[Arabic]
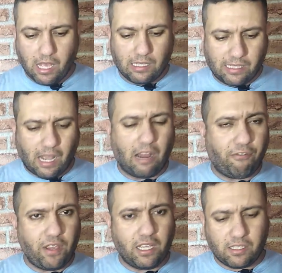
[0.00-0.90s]

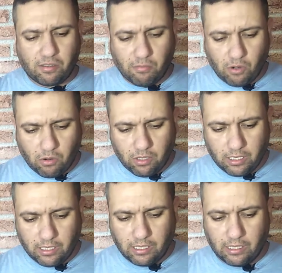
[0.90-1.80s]
صحفي اسمه
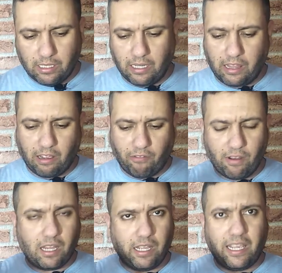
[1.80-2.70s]
آه، الذي
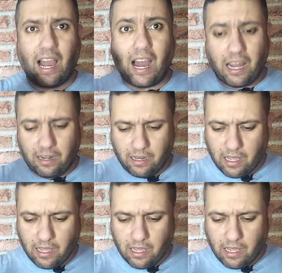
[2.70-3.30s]
آه، ايهان